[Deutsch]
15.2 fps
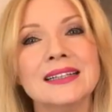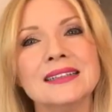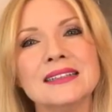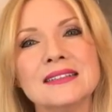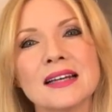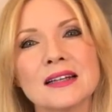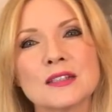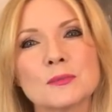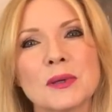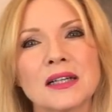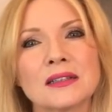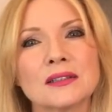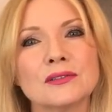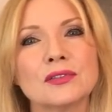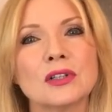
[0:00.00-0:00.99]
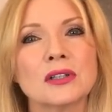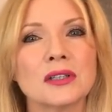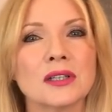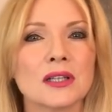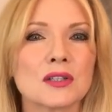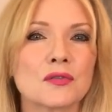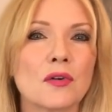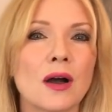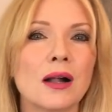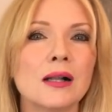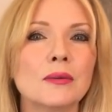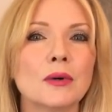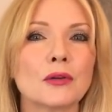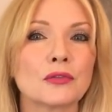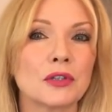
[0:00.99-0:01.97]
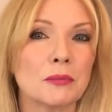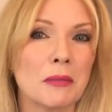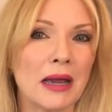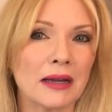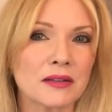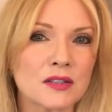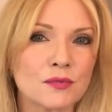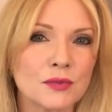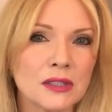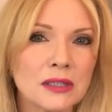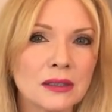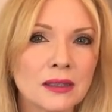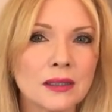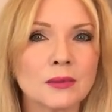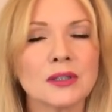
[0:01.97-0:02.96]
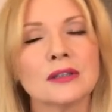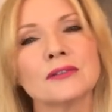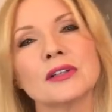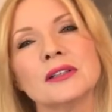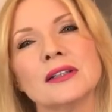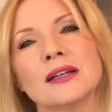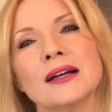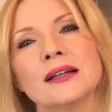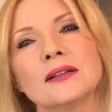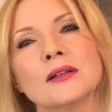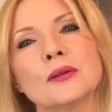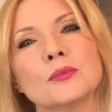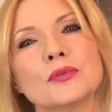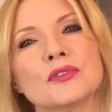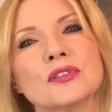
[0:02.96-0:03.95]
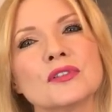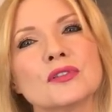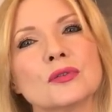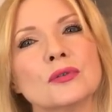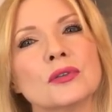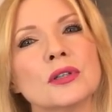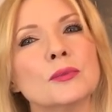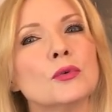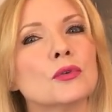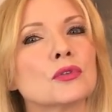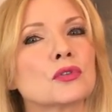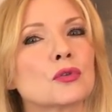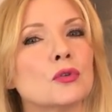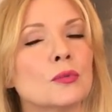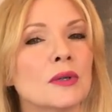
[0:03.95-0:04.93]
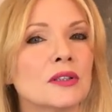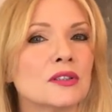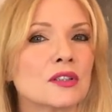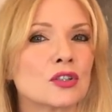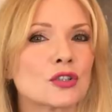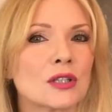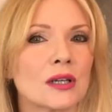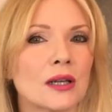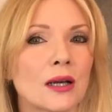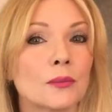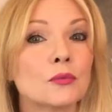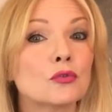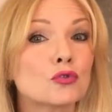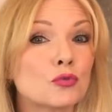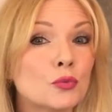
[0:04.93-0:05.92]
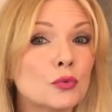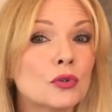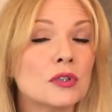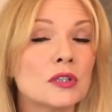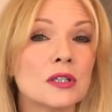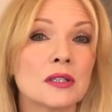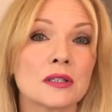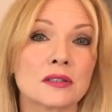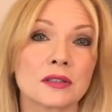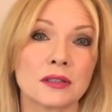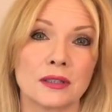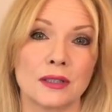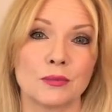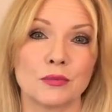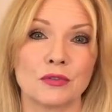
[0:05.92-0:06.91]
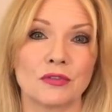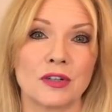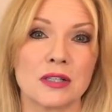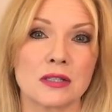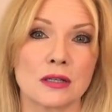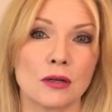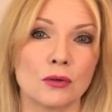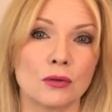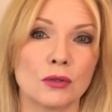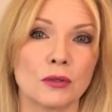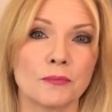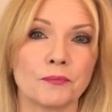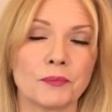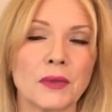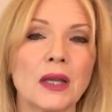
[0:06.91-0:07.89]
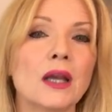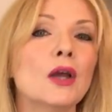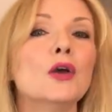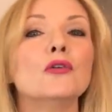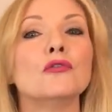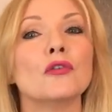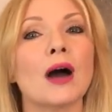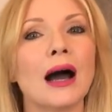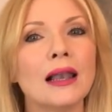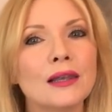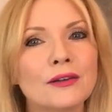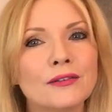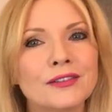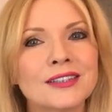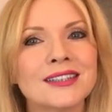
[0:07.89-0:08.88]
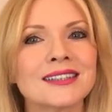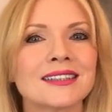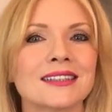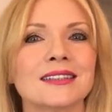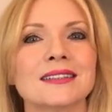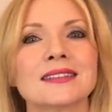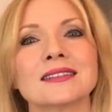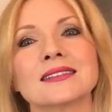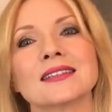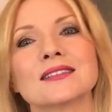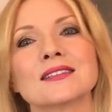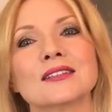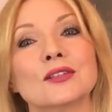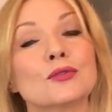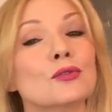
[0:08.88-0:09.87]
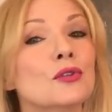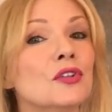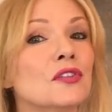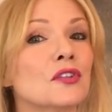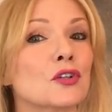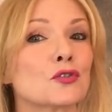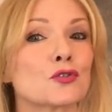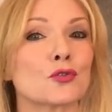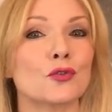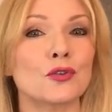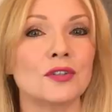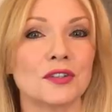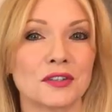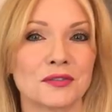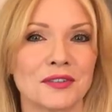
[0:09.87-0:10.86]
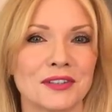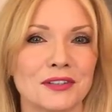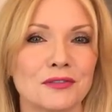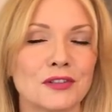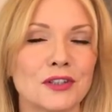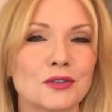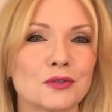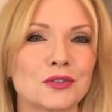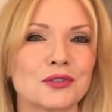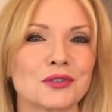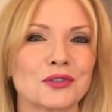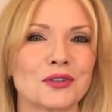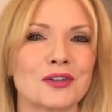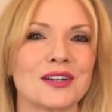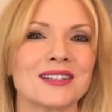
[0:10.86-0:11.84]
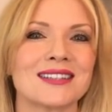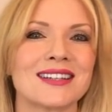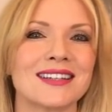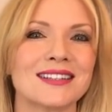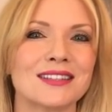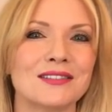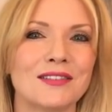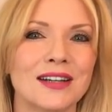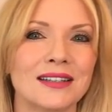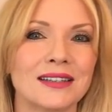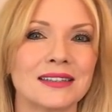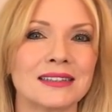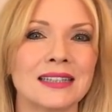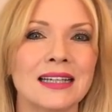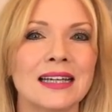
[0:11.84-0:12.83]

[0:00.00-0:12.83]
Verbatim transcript: Diese Aspekte wirken jetzt vor allem auf die Märzwidder, aber wenn ihr andere Positionen im Horoskop an dieser Stelle habt, spürt ihr das gegebenenfalls auch. Für alle Widder gilt, dass es natürlich sehr schön ist, wenn die Venus durch euer Zeichen wandert,